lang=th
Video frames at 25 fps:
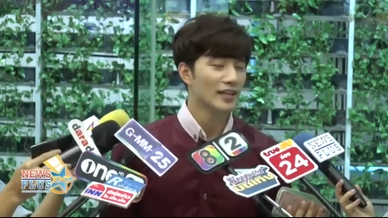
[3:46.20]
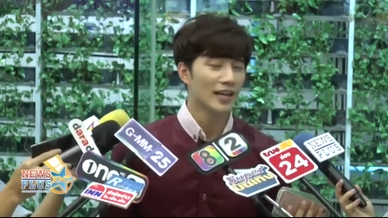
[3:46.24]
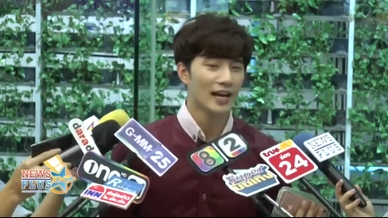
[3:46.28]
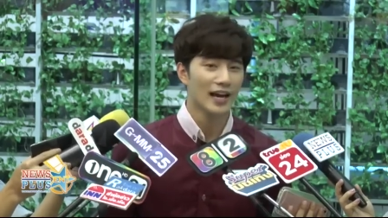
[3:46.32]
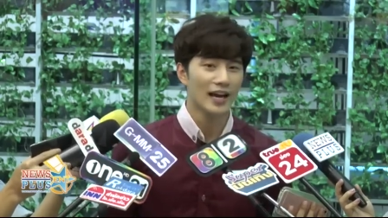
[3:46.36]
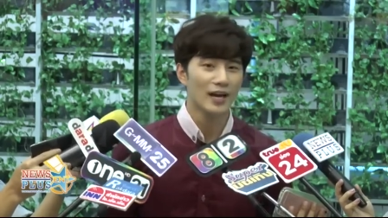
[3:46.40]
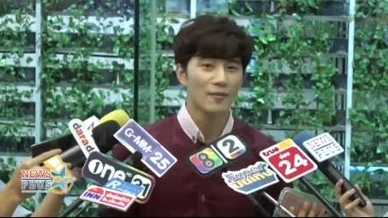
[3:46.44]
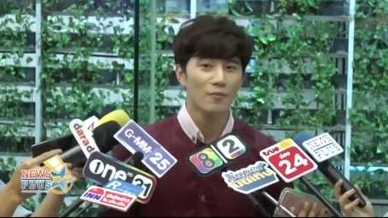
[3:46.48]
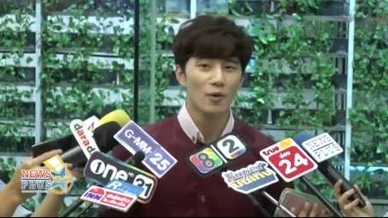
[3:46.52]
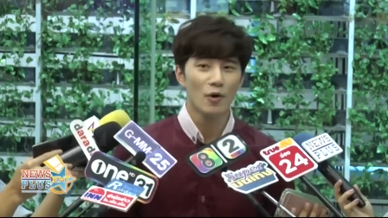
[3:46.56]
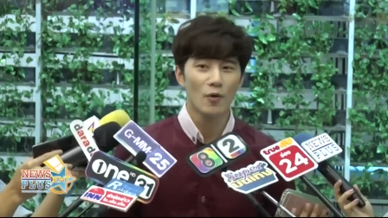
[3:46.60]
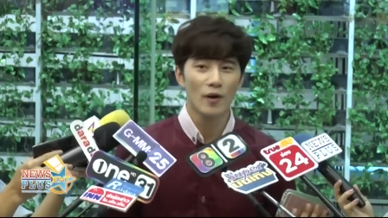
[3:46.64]
นะ
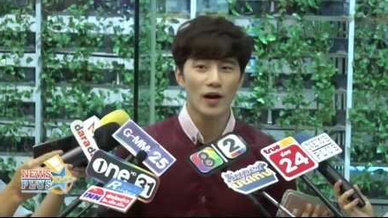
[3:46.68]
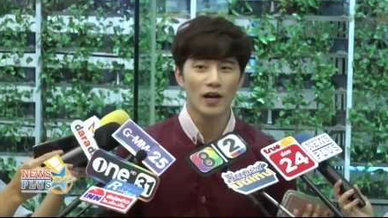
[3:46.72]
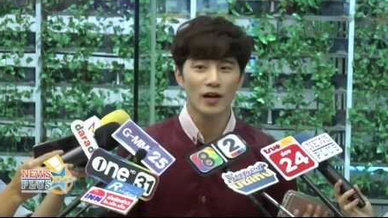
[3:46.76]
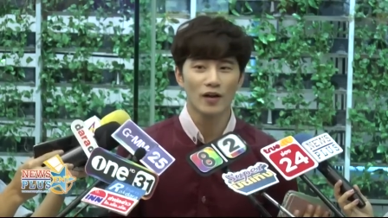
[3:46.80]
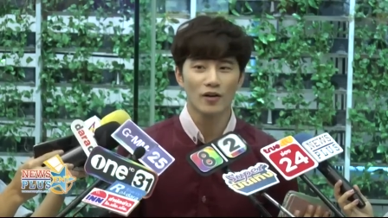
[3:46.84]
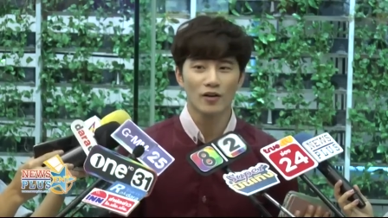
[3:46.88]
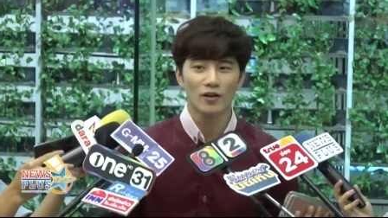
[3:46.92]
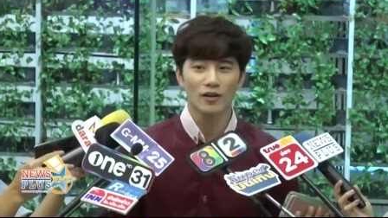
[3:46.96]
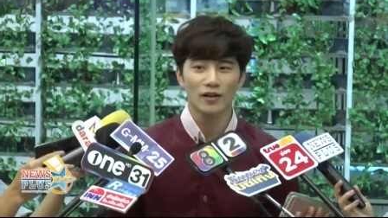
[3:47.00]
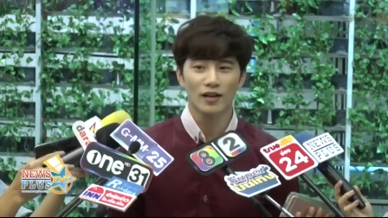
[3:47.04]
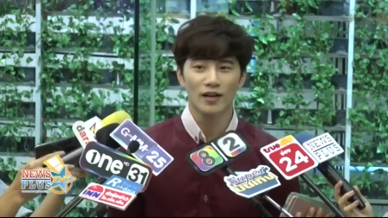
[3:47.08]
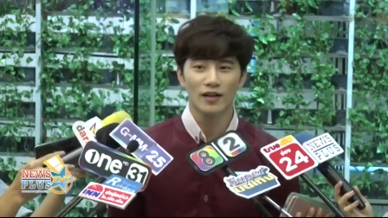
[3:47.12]
ฮะเพราะว่า
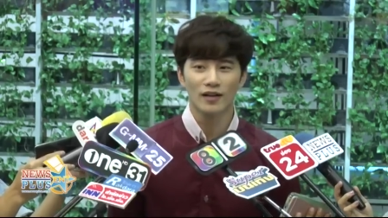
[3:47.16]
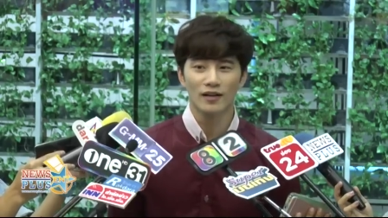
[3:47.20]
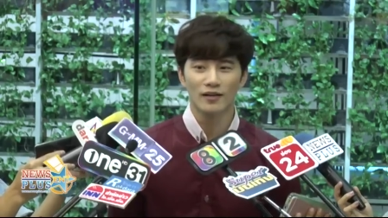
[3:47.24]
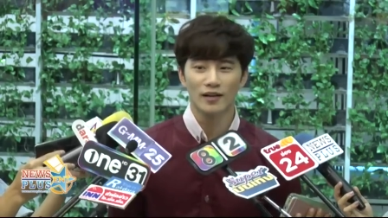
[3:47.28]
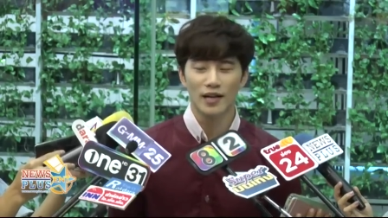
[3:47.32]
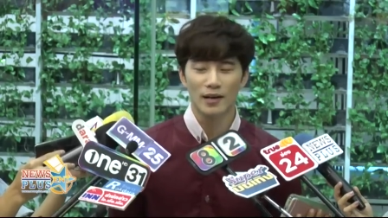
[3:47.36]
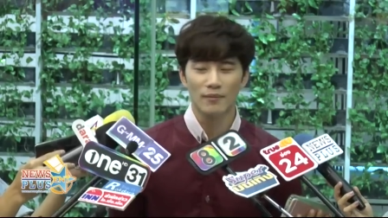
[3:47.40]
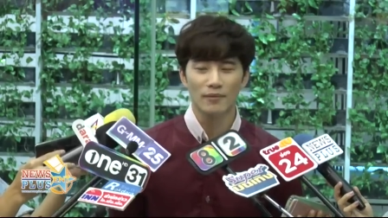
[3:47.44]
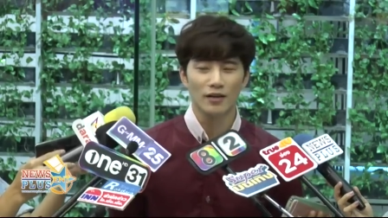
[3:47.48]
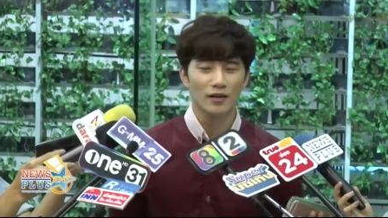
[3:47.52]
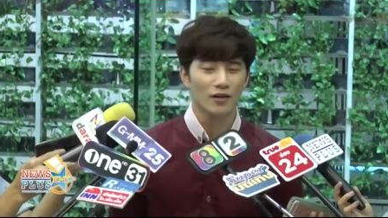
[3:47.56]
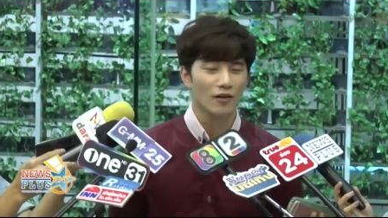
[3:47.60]
เราก็
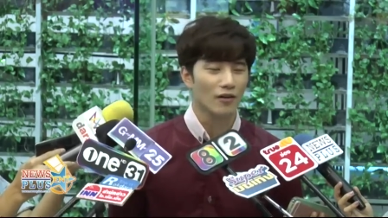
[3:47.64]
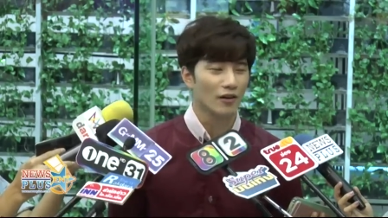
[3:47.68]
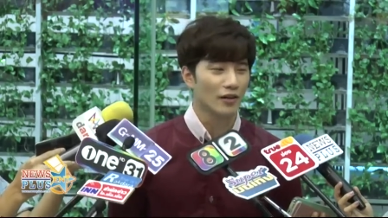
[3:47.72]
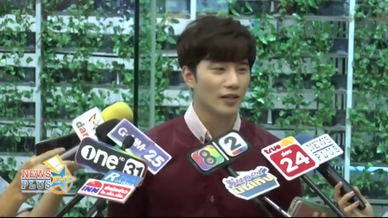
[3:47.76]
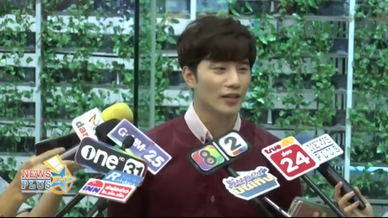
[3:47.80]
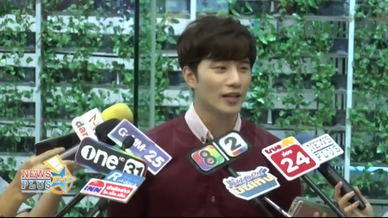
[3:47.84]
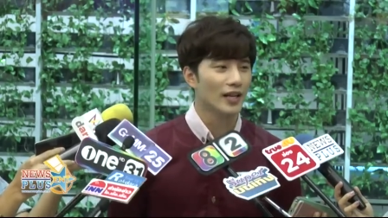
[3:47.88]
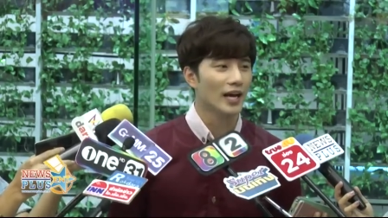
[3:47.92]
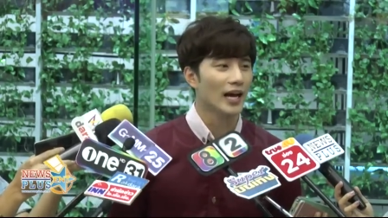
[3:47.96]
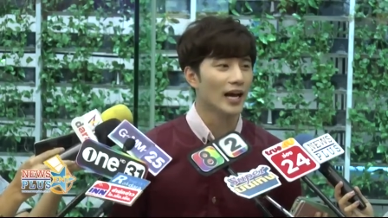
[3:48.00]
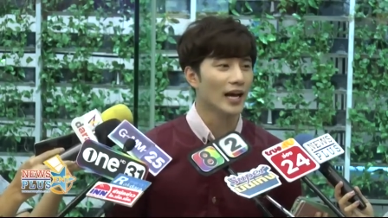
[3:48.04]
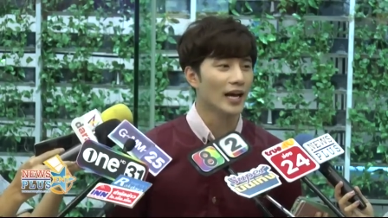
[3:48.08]
รับละคร
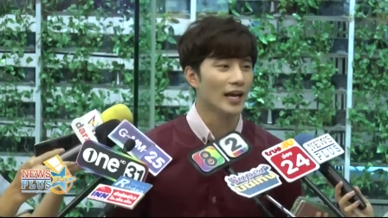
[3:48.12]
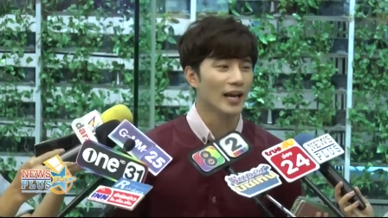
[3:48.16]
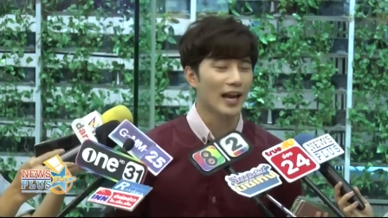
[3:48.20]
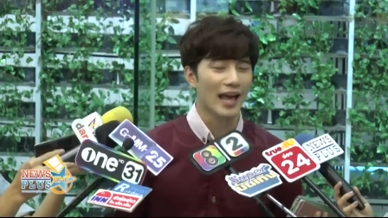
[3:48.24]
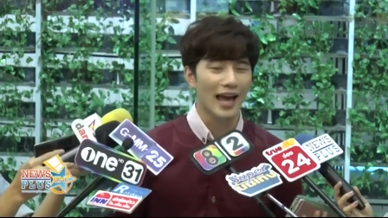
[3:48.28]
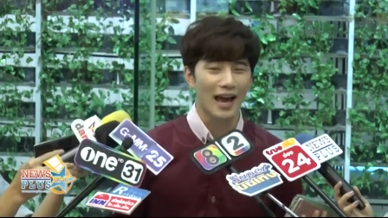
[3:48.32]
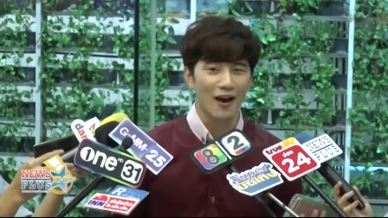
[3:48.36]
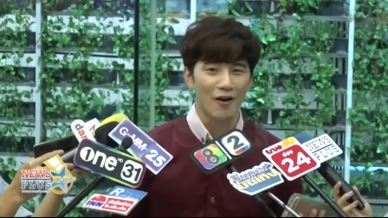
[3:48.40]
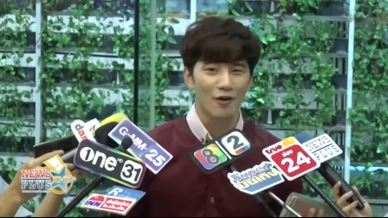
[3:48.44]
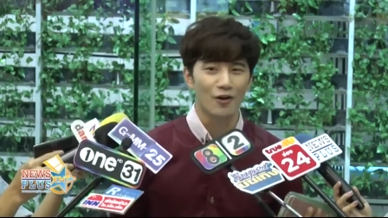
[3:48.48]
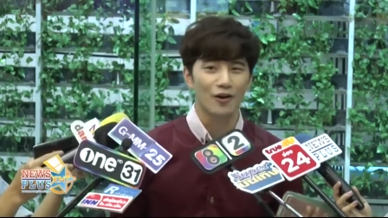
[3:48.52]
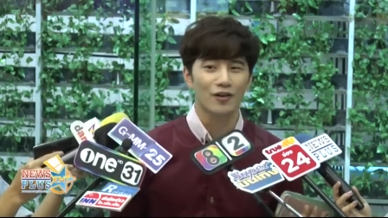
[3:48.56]
ที่ไทย
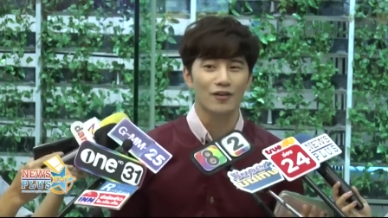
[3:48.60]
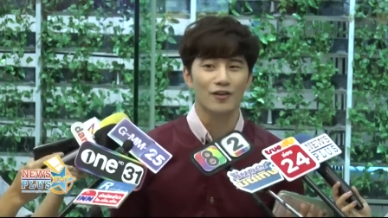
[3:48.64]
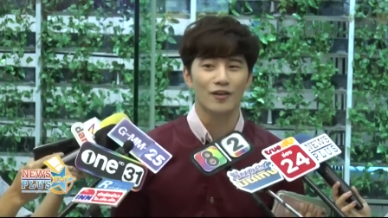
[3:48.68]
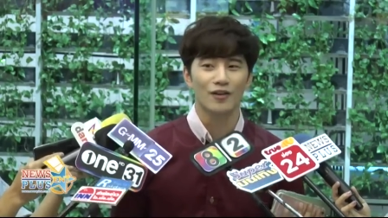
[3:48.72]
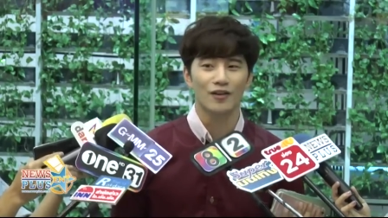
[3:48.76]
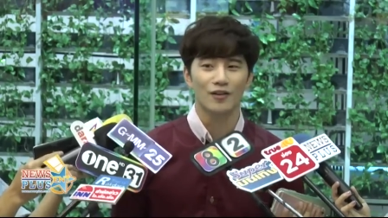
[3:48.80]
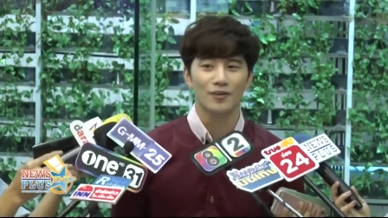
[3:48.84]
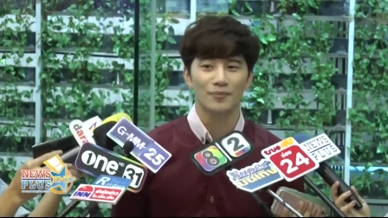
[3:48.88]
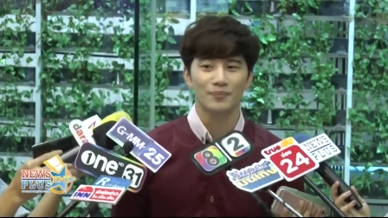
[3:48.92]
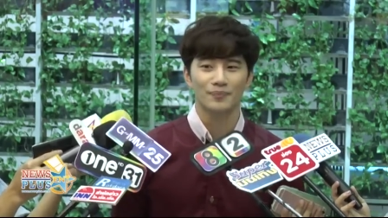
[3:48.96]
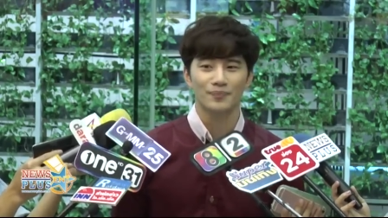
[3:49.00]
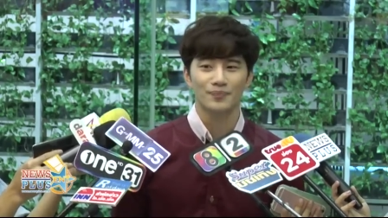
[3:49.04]
แล้วแล้วก็